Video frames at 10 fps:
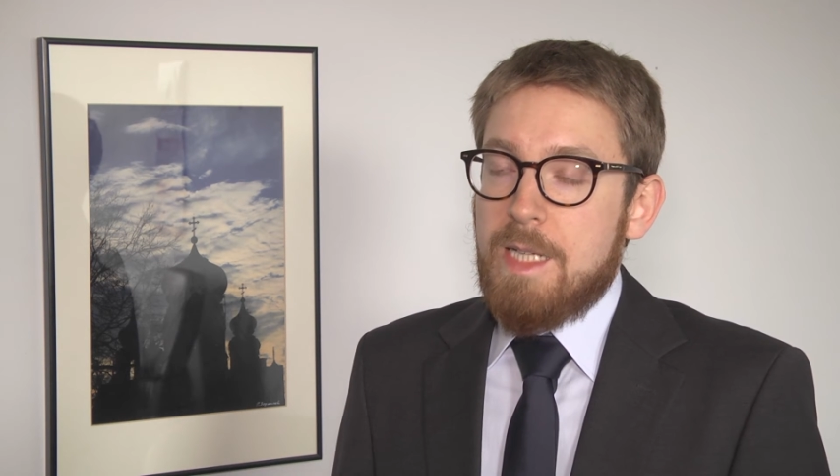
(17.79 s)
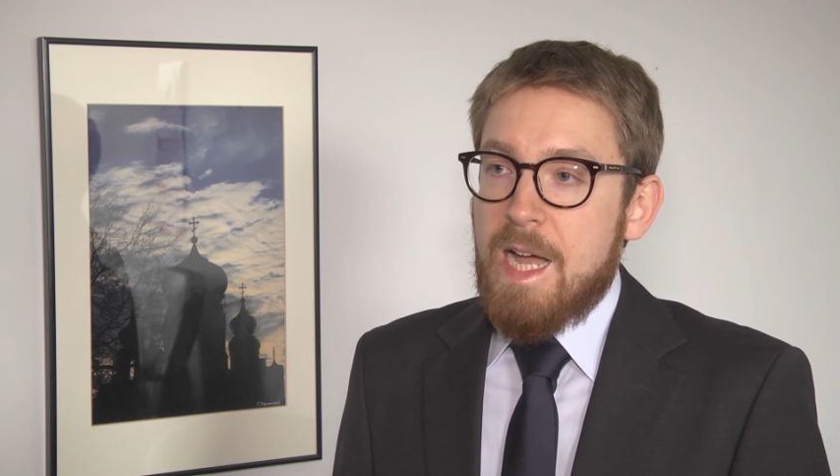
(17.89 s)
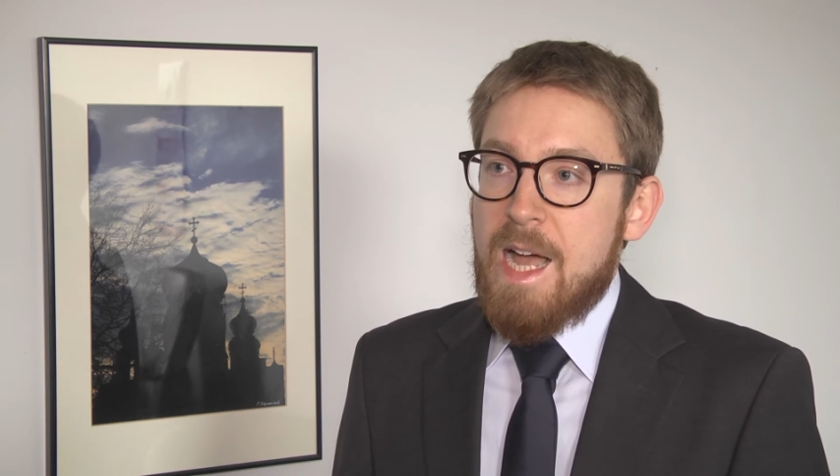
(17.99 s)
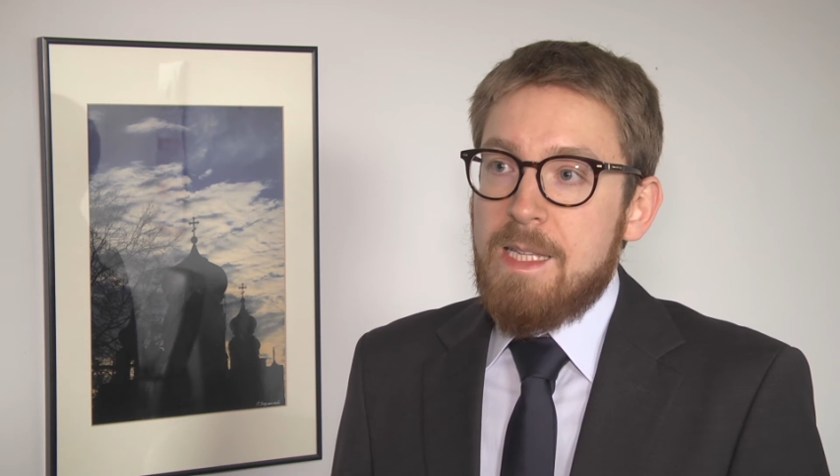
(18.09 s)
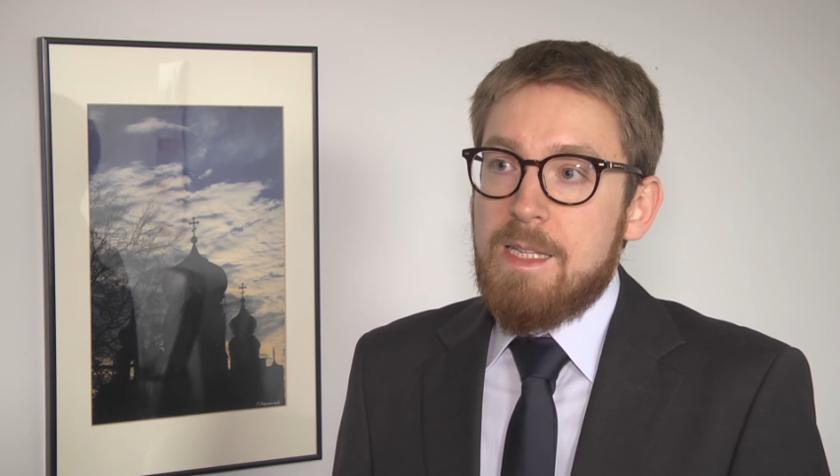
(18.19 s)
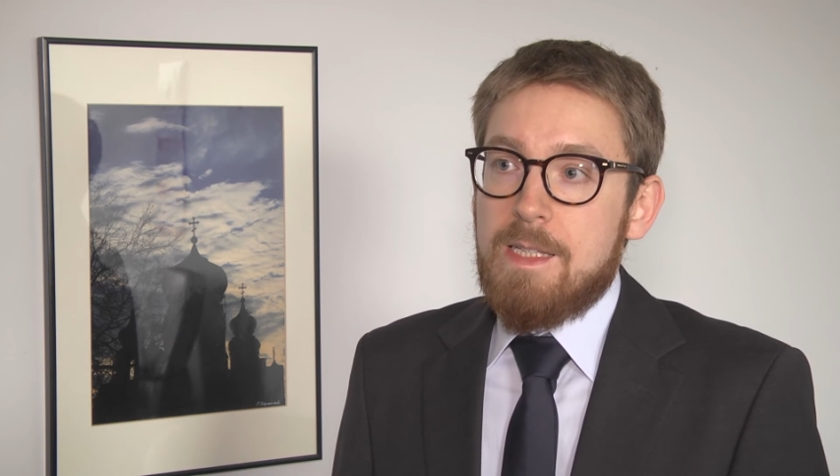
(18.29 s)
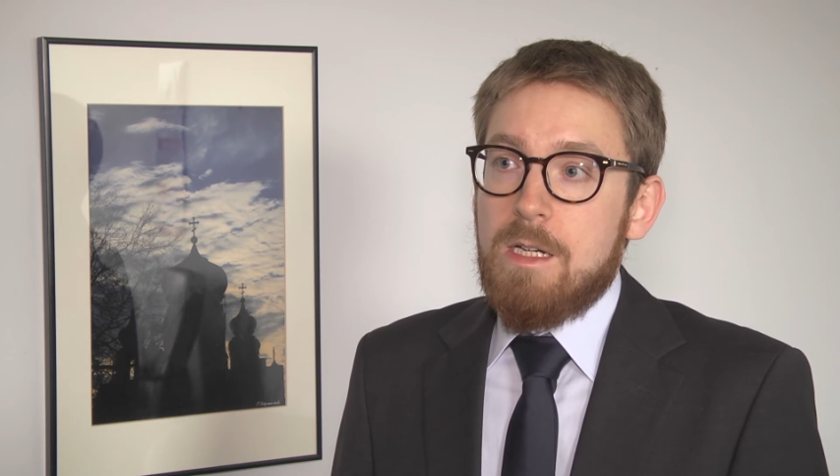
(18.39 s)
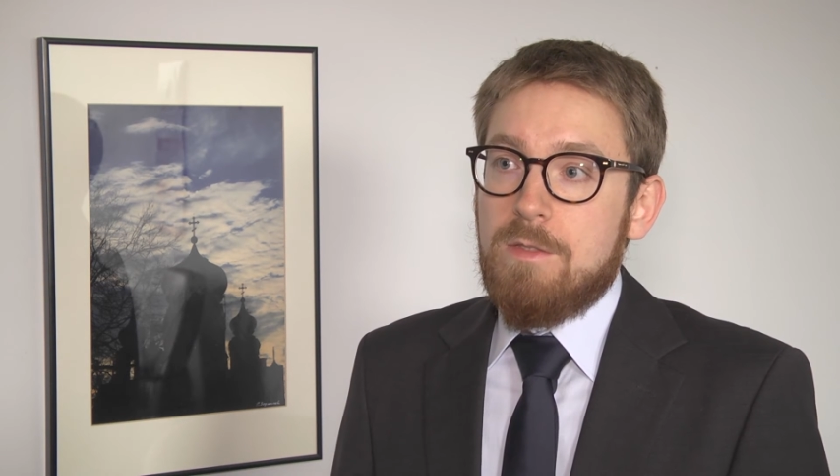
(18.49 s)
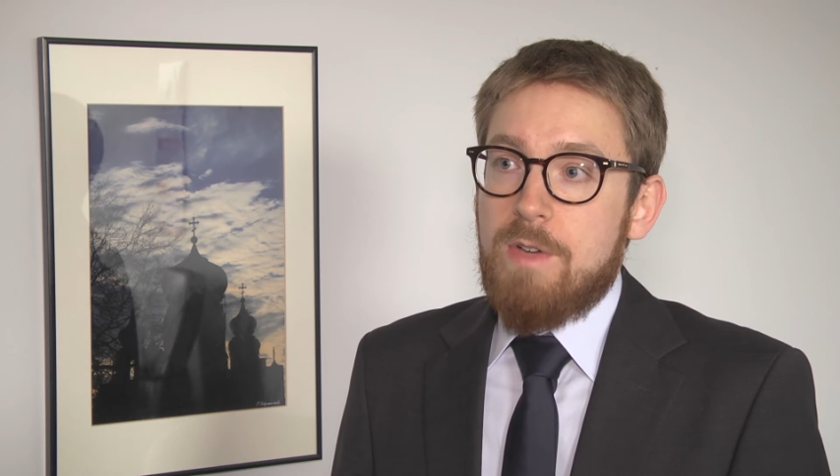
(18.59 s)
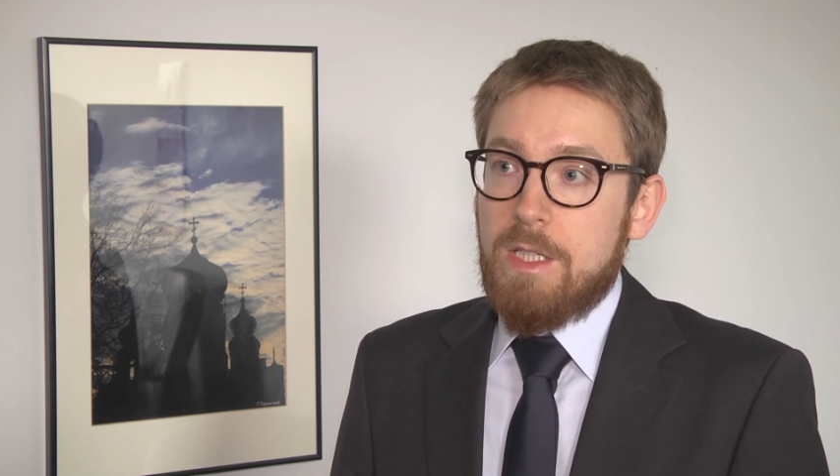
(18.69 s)
karanie
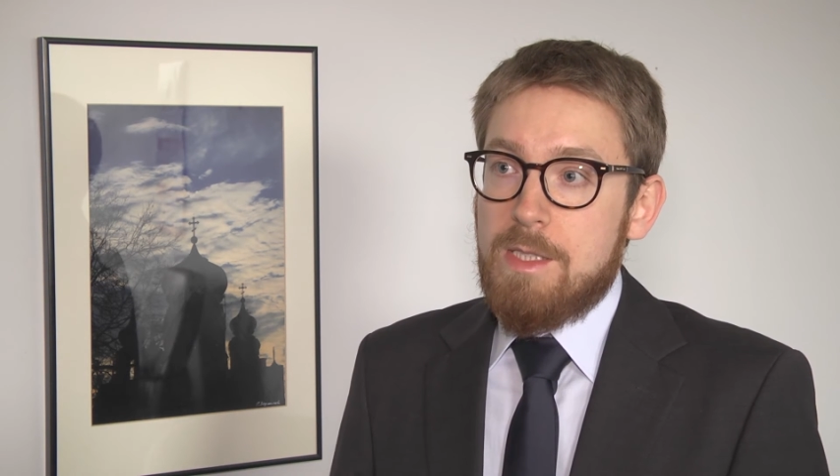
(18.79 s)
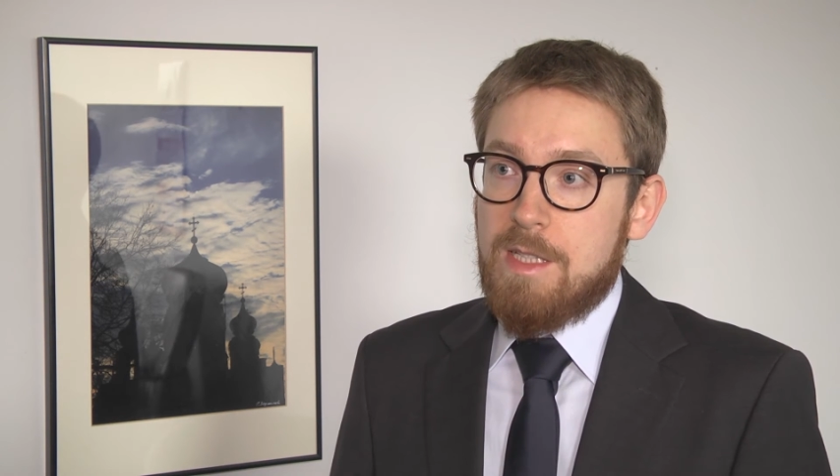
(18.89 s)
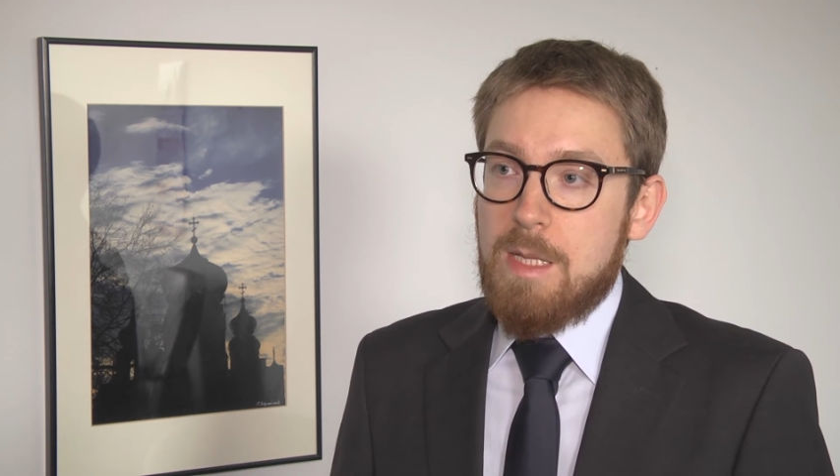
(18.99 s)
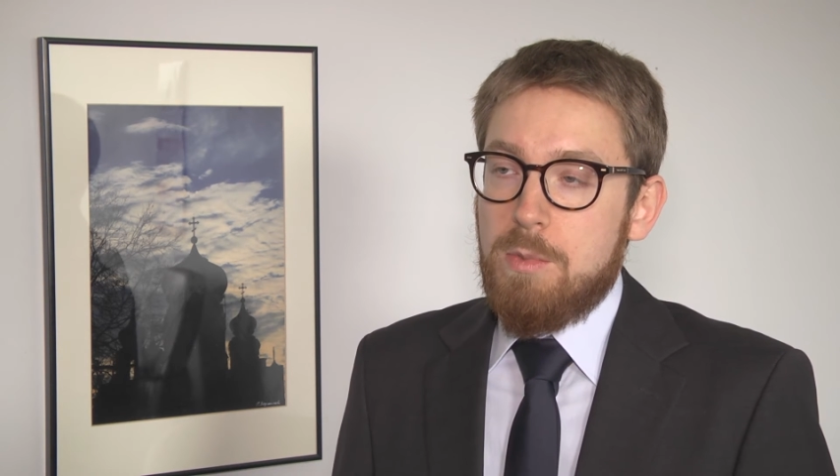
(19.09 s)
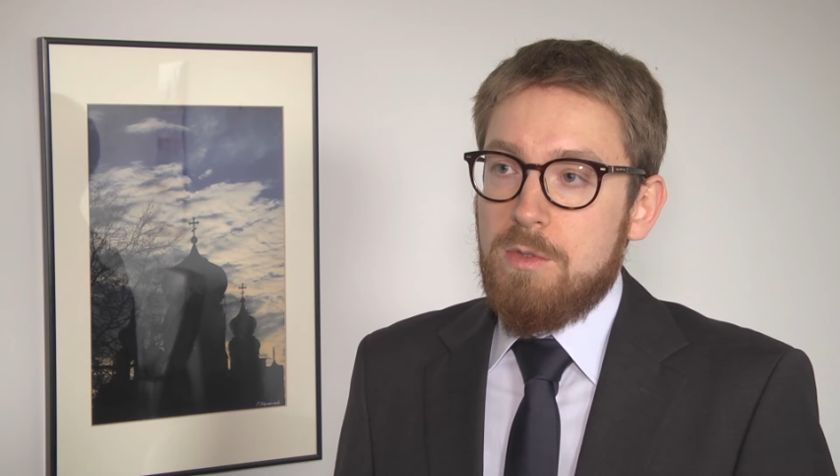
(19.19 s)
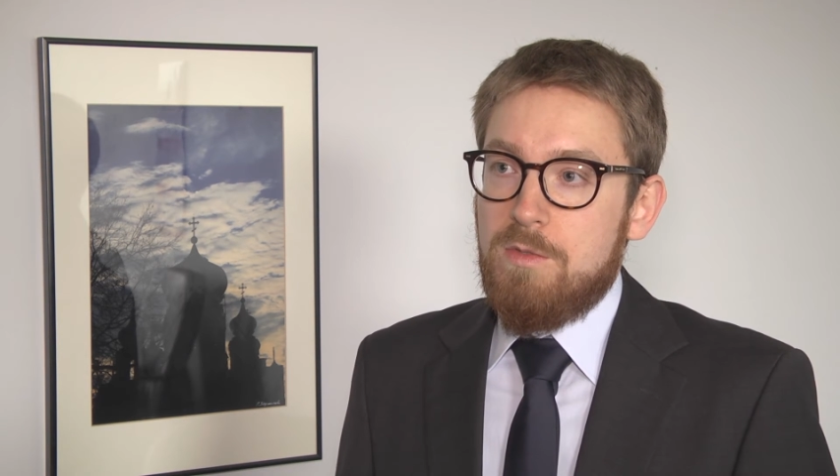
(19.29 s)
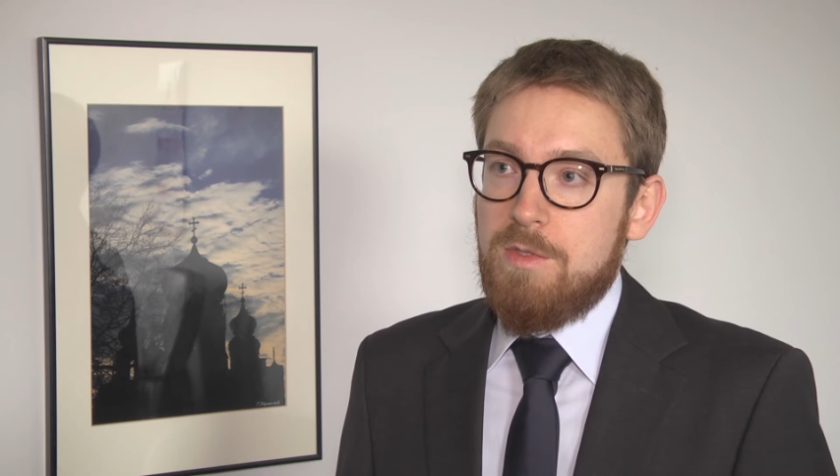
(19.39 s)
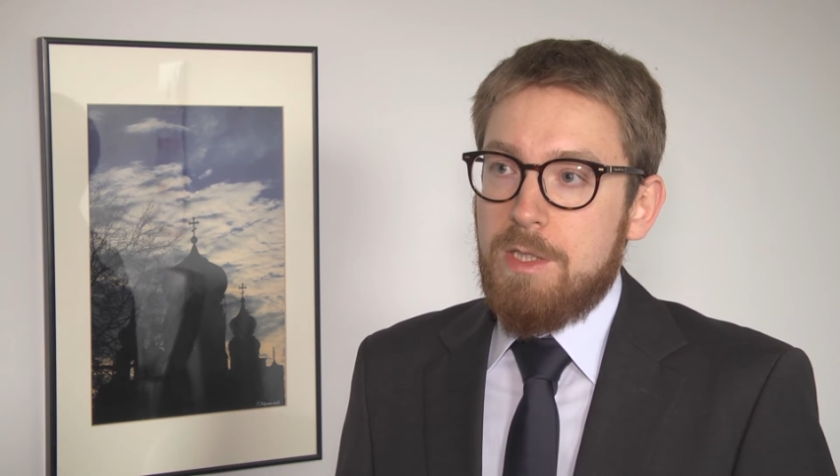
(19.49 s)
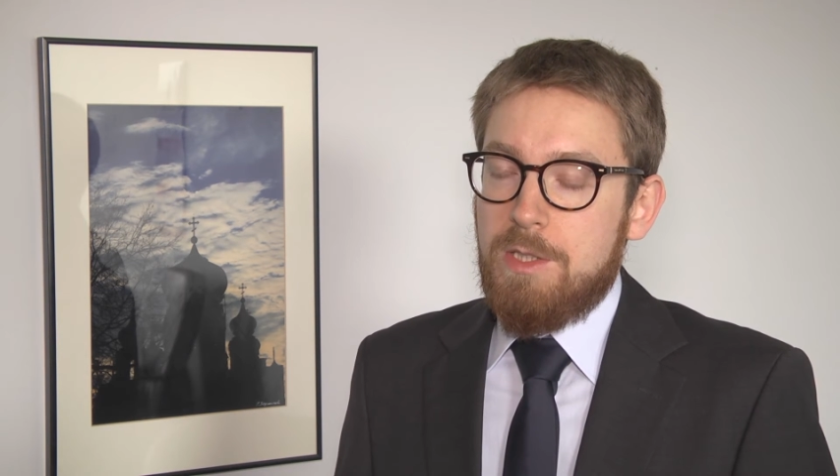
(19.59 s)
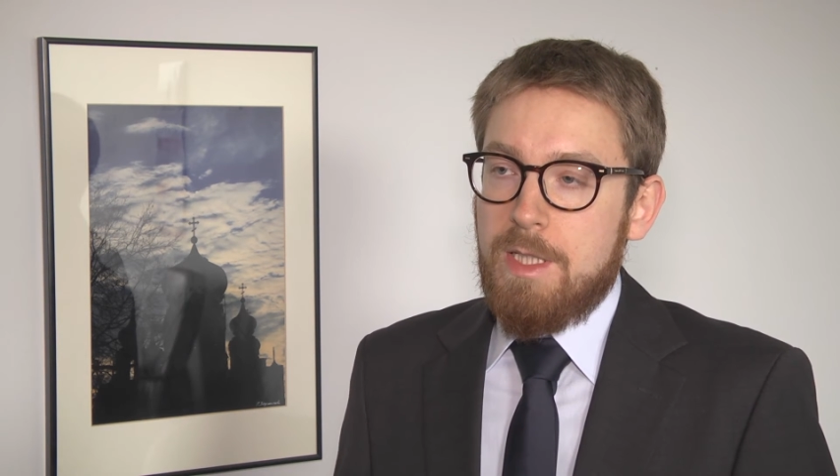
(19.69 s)
za otwarcie sklepu
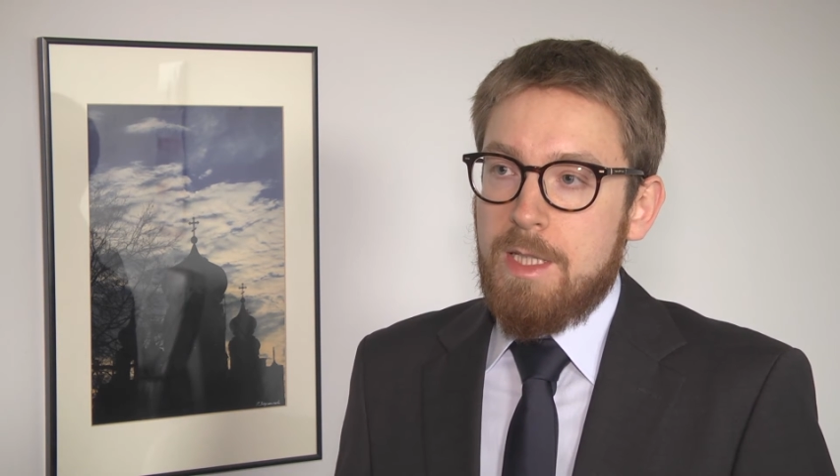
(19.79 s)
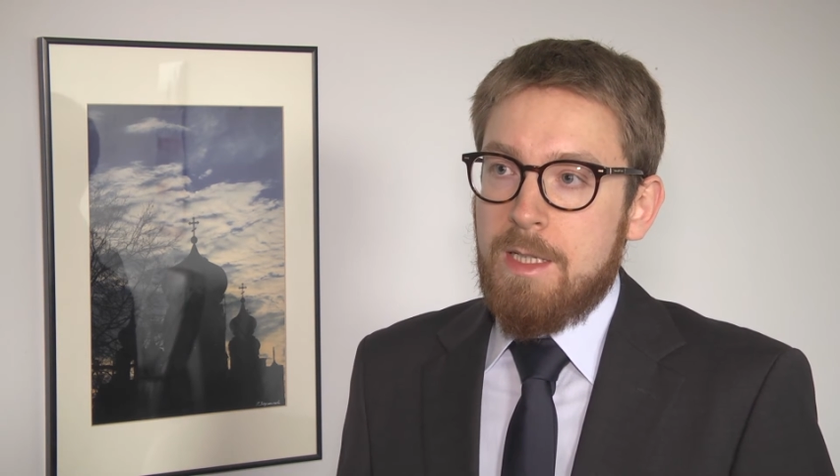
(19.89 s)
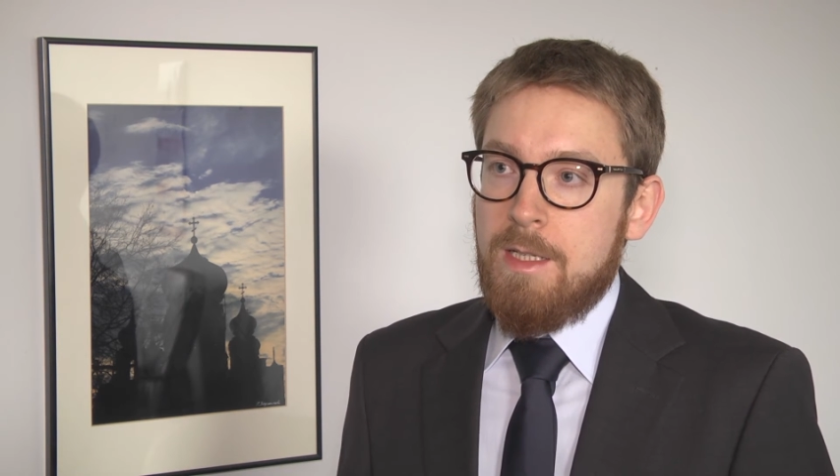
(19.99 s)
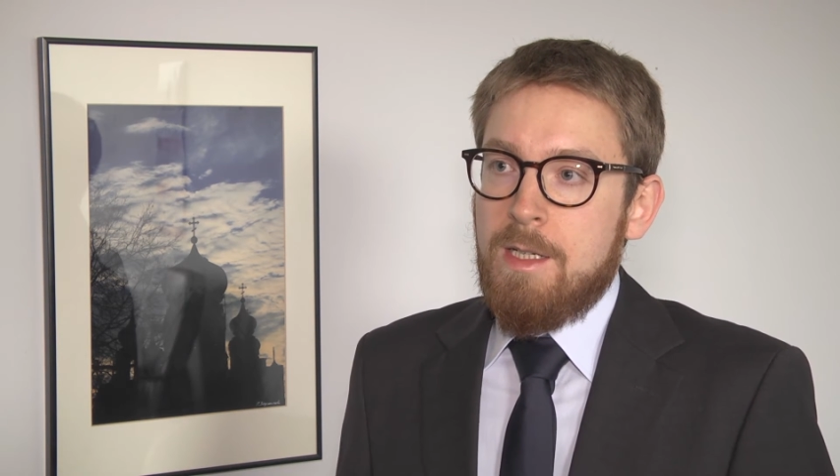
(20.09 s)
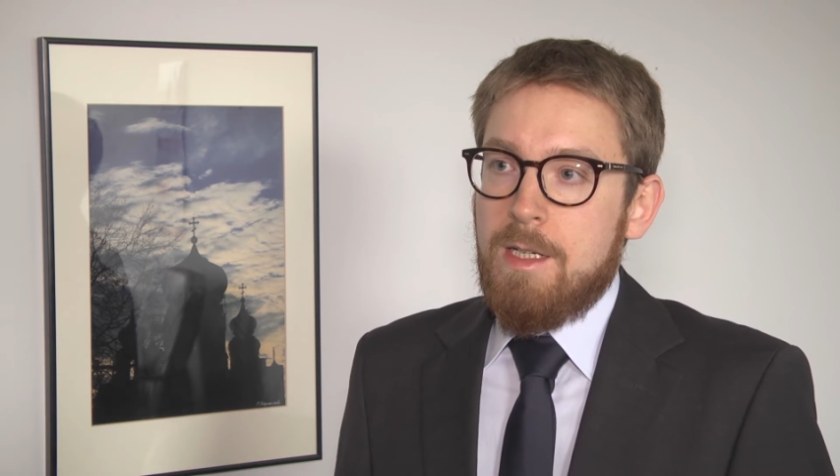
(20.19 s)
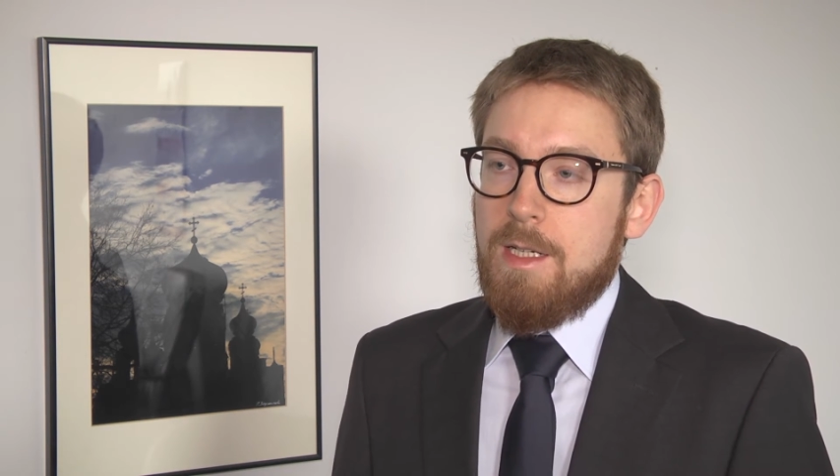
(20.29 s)
w niedzielę